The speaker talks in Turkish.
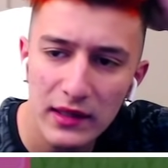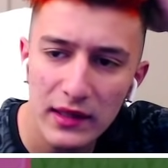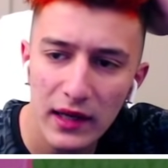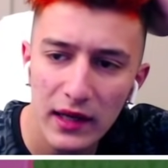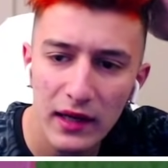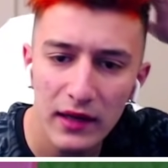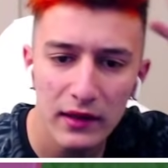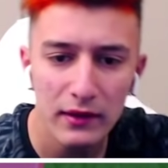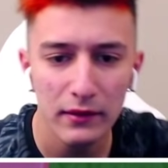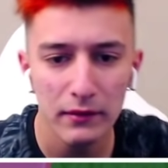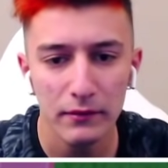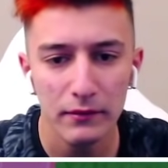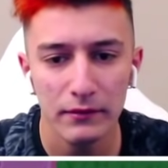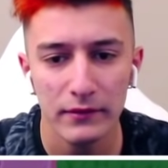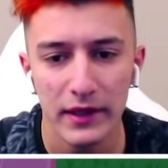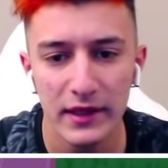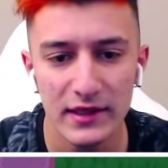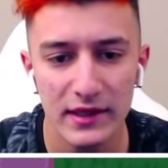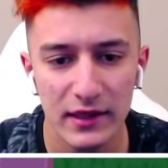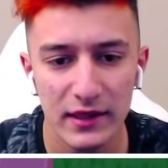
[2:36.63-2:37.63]
ya.
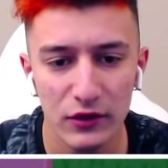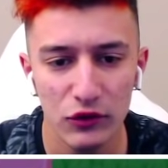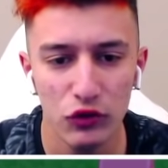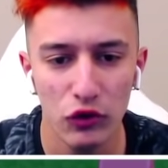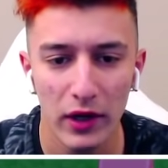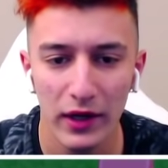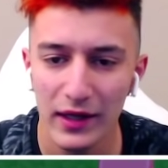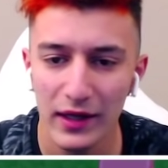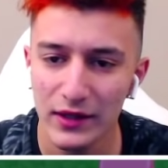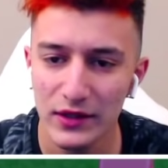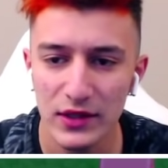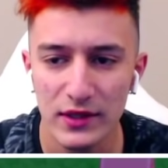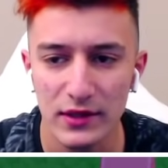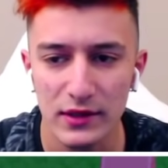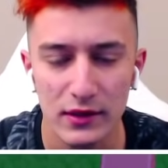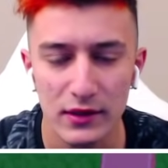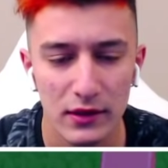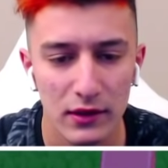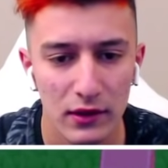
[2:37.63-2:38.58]
Neyse sıkıntı yok halledeceğiz.